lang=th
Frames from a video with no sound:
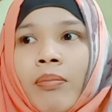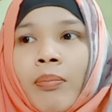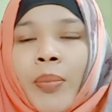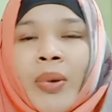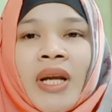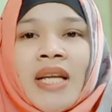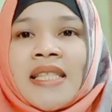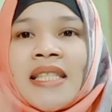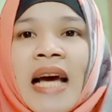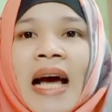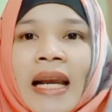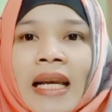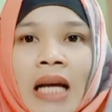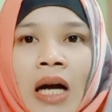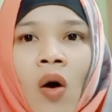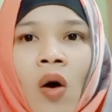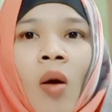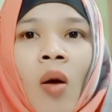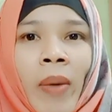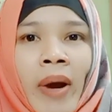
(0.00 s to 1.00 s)
ประจานเขา
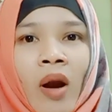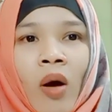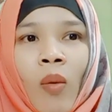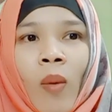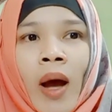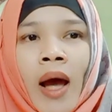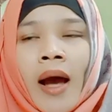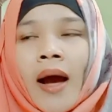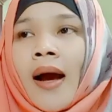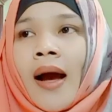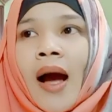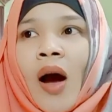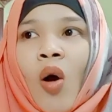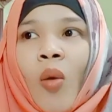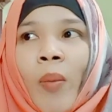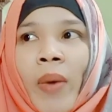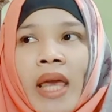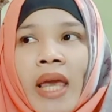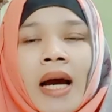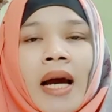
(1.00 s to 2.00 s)
ออกไปหรอกว่าเขา
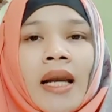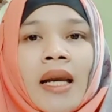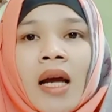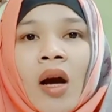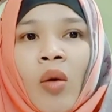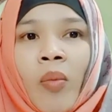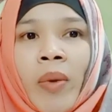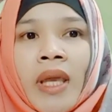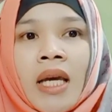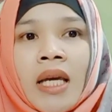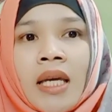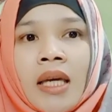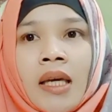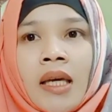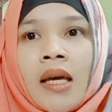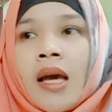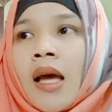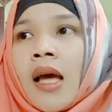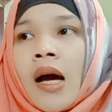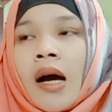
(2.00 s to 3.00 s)
เป็นอย่างนั้นเขาเป็นอย่างนี้
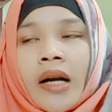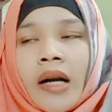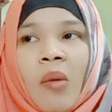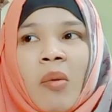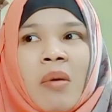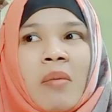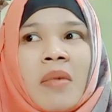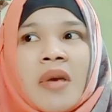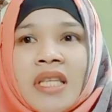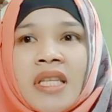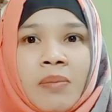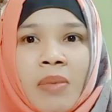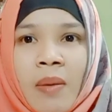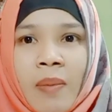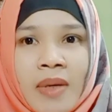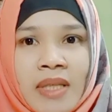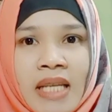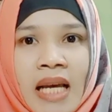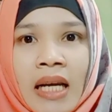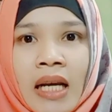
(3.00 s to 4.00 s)
เราไม่มีสิทธิ์ไปป
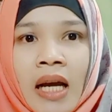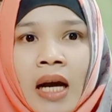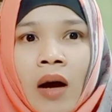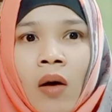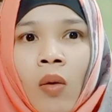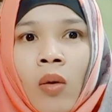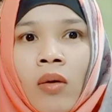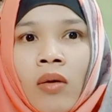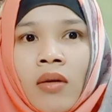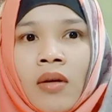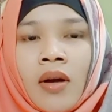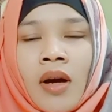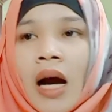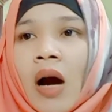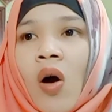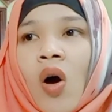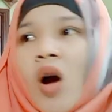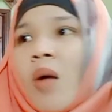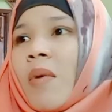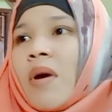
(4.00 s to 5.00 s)
ระจานเขา
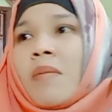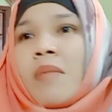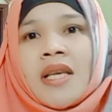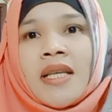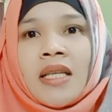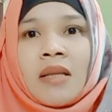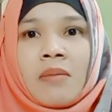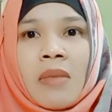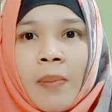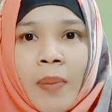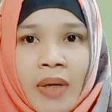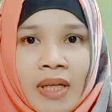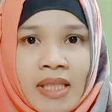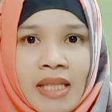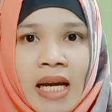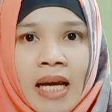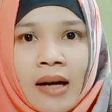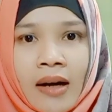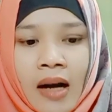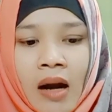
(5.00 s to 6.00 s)
เขาก็ไม่มีสิทธิ์มาประ
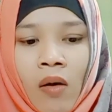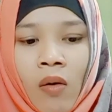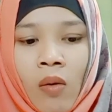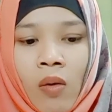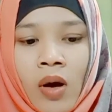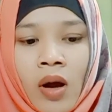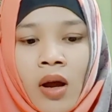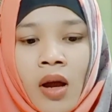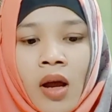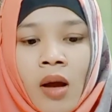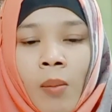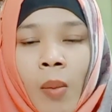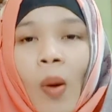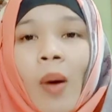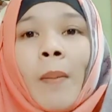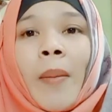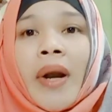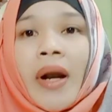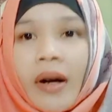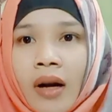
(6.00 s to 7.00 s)
จานเราราะ
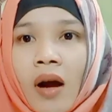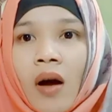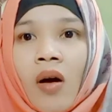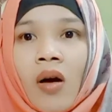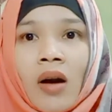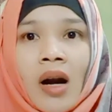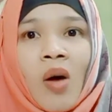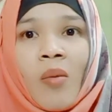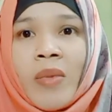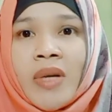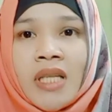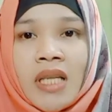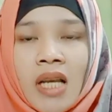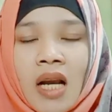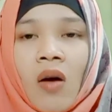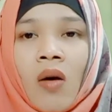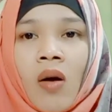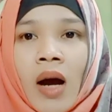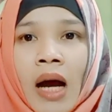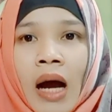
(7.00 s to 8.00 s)
มันเป็นเรื่องของเราไม่ใช่เรื่อ
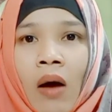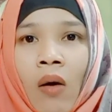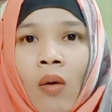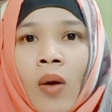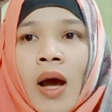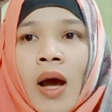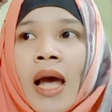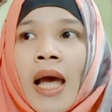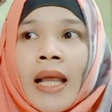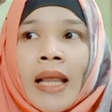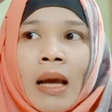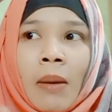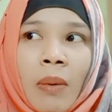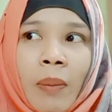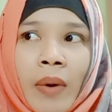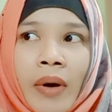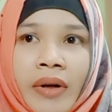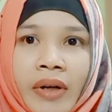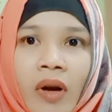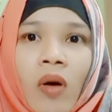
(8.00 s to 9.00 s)
งของเขาถ้ามัน
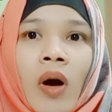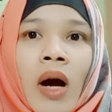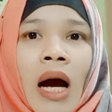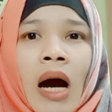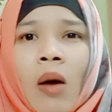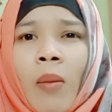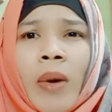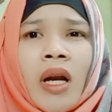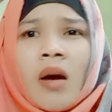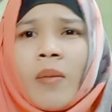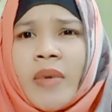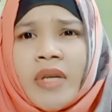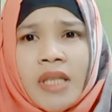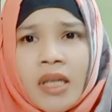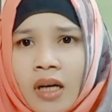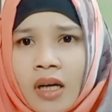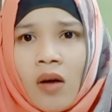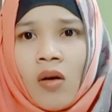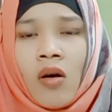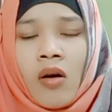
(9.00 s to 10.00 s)
เป็นเรื่องของเขามันก็ไม่ใช่
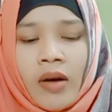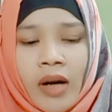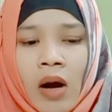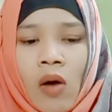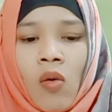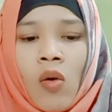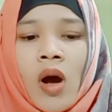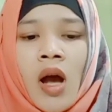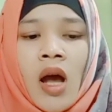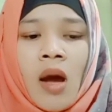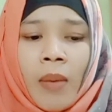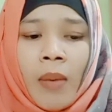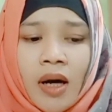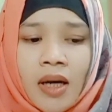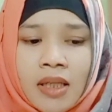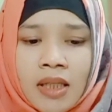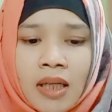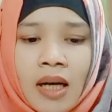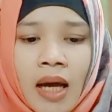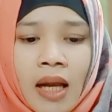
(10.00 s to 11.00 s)
เรื่องของเรา เพ
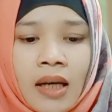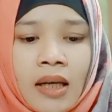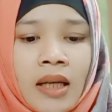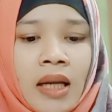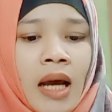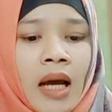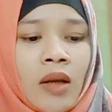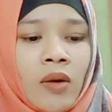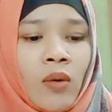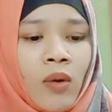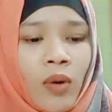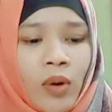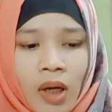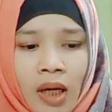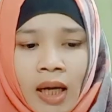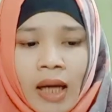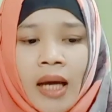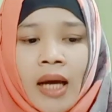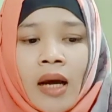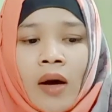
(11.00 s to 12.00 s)
ราะฉะนั้นเนี่ยทุกคน
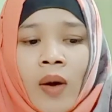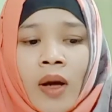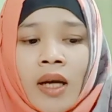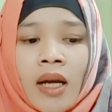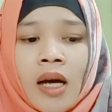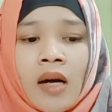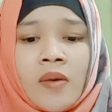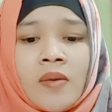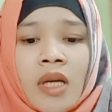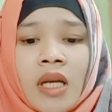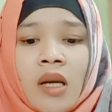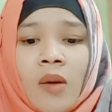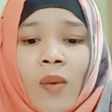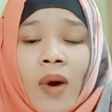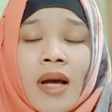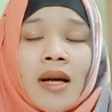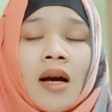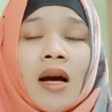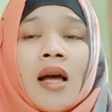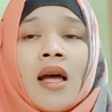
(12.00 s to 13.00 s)
หาขวัญเข้าใจนะ
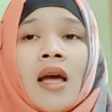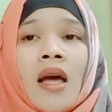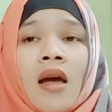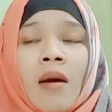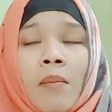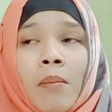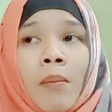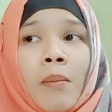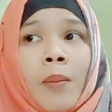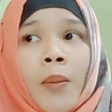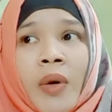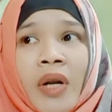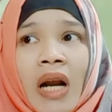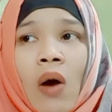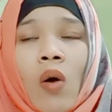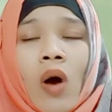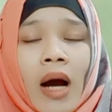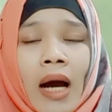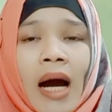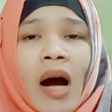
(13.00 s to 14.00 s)
ว่าเรา
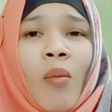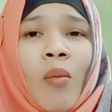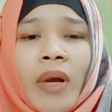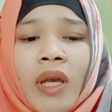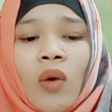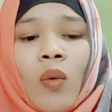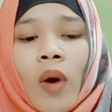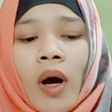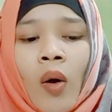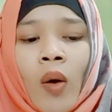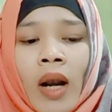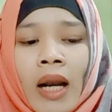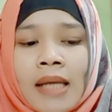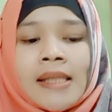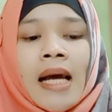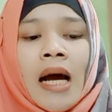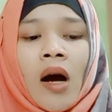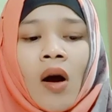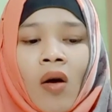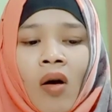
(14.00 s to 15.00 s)
กับเขา มันอยู่คนละ
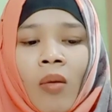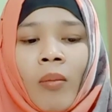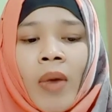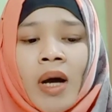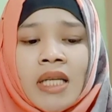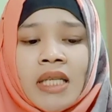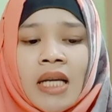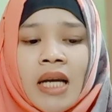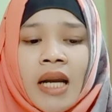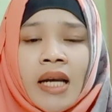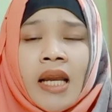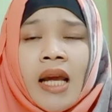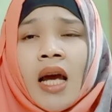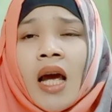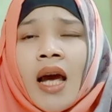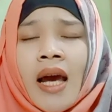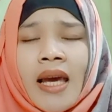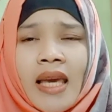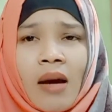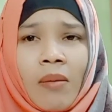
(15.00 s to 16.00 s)
สังคม เพราะฉะนั้นเนี่ย
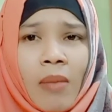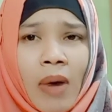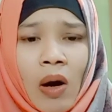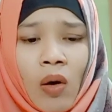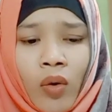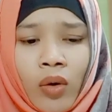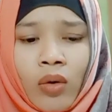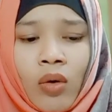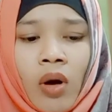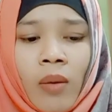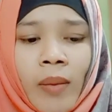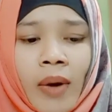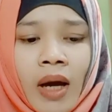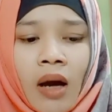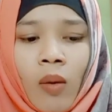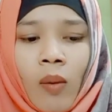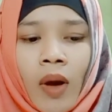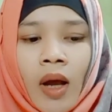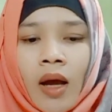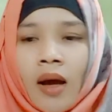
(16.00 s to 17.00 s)
อย่าเหมารวมนะ
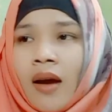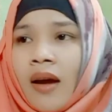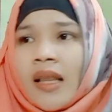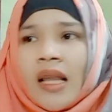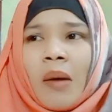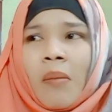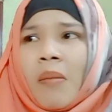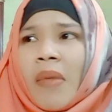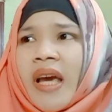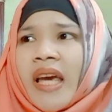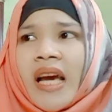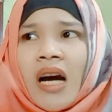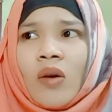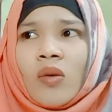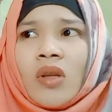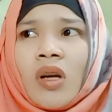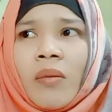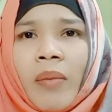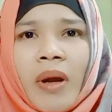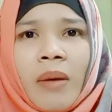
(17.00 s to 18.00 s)
คะว่า ทำไมเขา
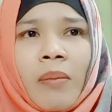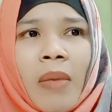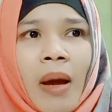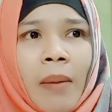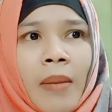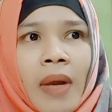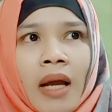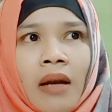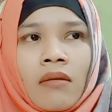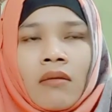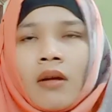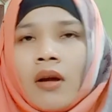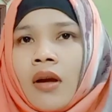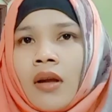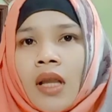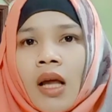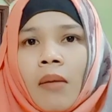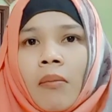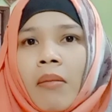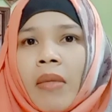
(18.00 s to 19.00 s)
ถึงเป็นแบบนั้น
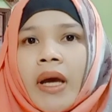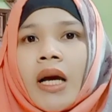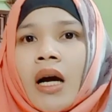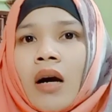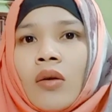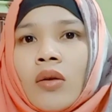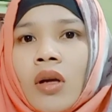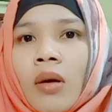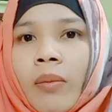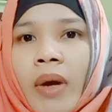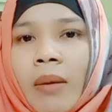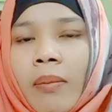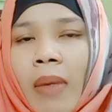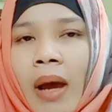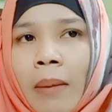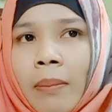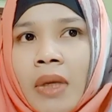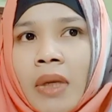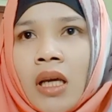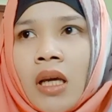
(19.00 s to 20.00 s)
ทำไมเขาถึงเป็นแบ
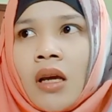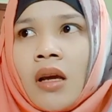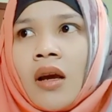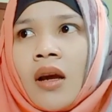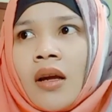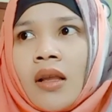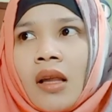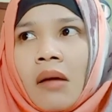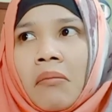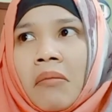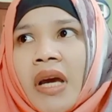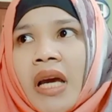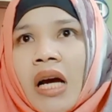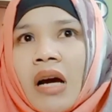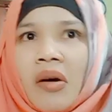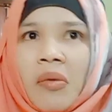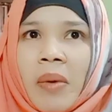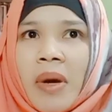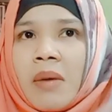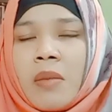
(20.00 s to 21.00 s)
บนี้ ทำไม
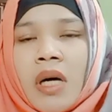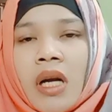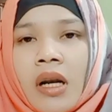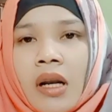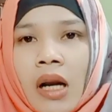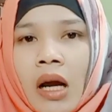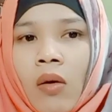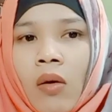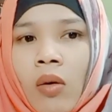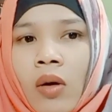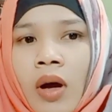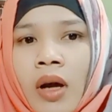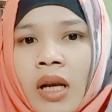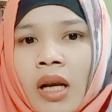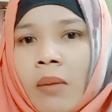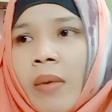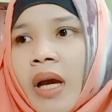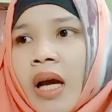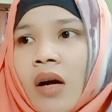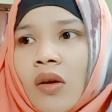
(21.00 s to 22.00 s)
เขาไม่เหมือนเรา
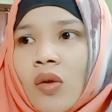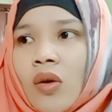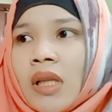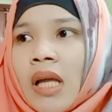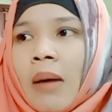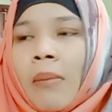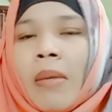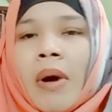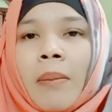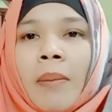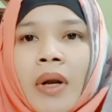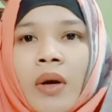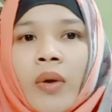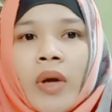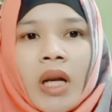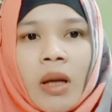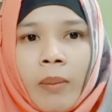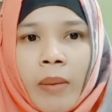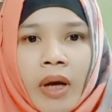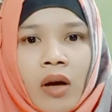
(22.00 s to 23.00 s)
ทำไมเขาต้องทำแบบนั้นด้วย
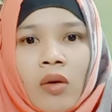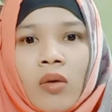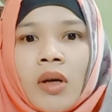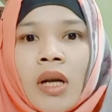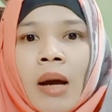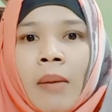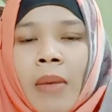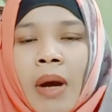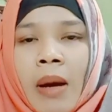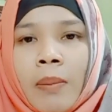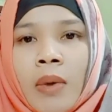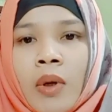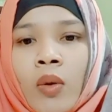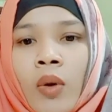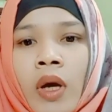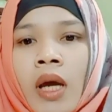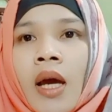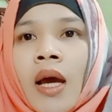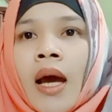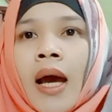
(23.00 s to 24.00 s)
ทำไมเขาต้องทำแบบนี้ด้ว
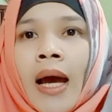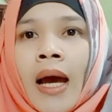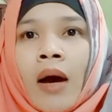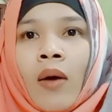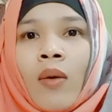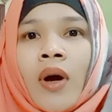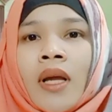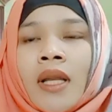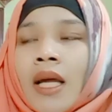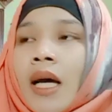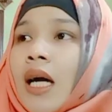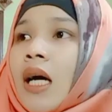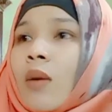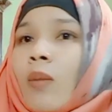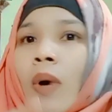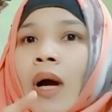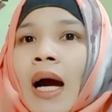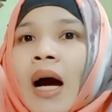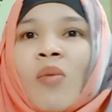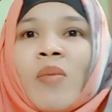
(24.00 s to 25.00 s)
ย อ้าว ถ้าเกิด
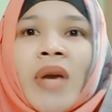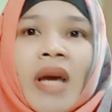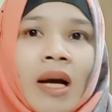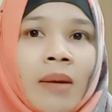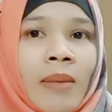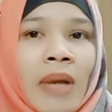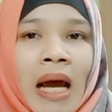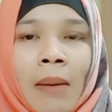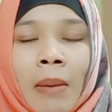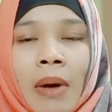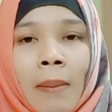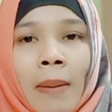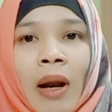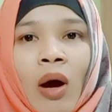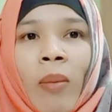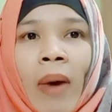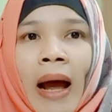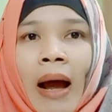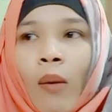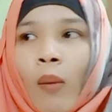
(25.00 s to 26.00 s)
ว่าเขามีคำถามกับเรา
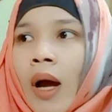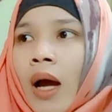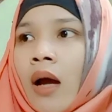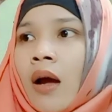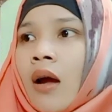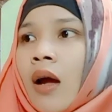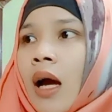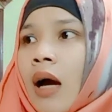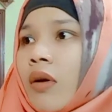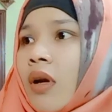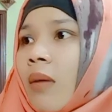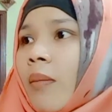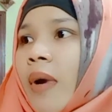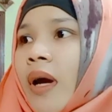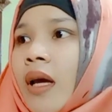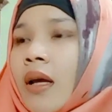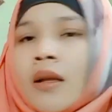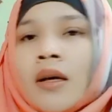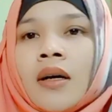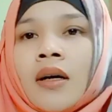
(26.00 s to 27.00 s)
บ้างว่า เอาทำไม
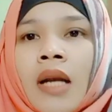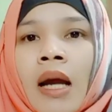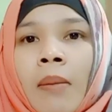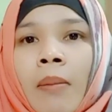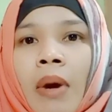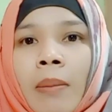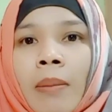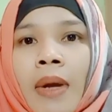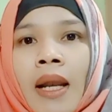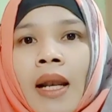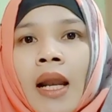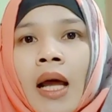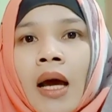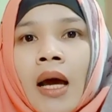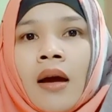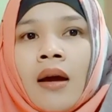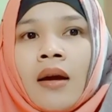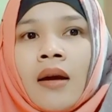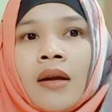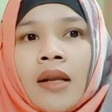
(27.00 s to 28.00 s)
เธอทำแบบนั้นล่ะ
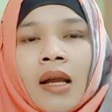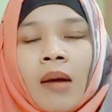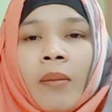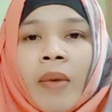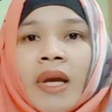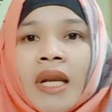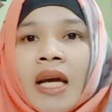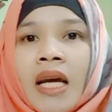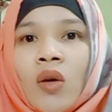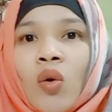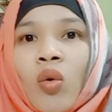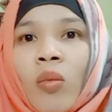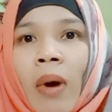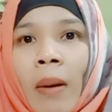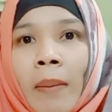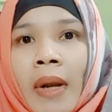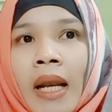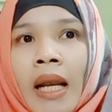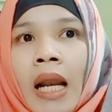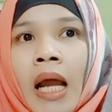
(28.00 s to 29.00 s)
ทำไมเธออยู่แบ
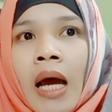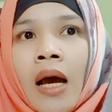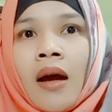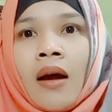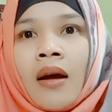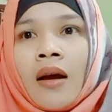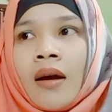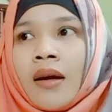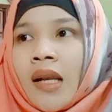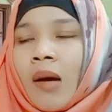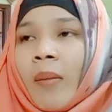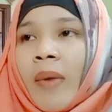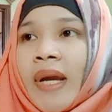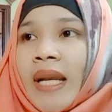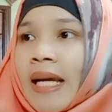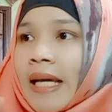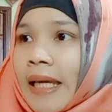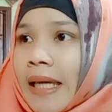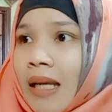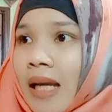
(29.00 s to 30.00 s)
บนั้นล่ะ ทำไมเธ
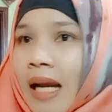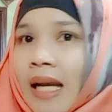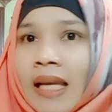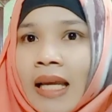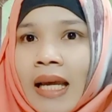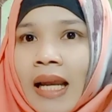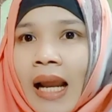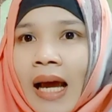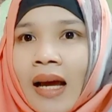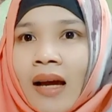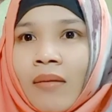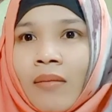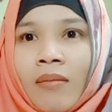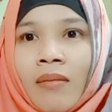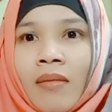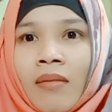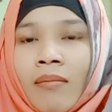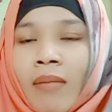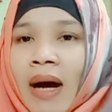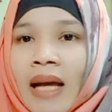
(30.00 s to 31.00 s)
อกินอันนี้ล่ะ
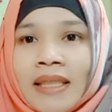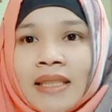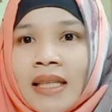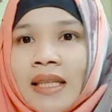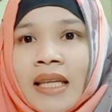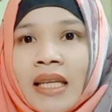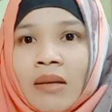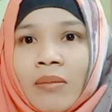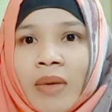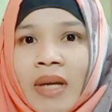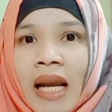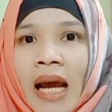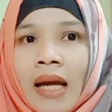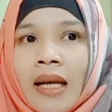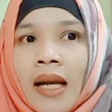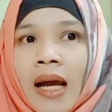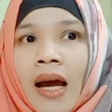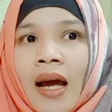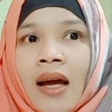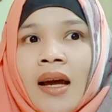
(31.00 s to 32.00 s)
บ้านฉันกินไม่ได้
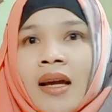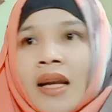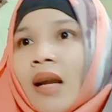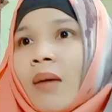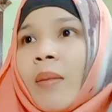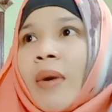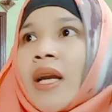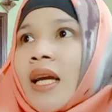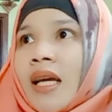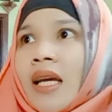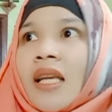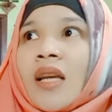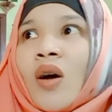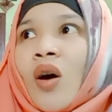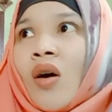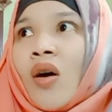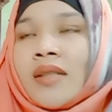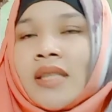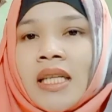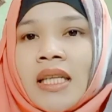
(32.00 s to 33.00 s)
นะทำไมเธอกินข
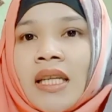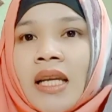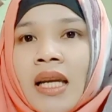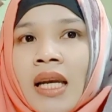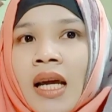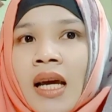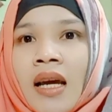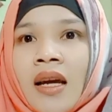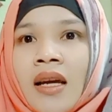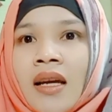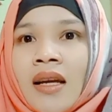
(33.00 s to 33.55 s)
องสิ่งนั้นน่ะ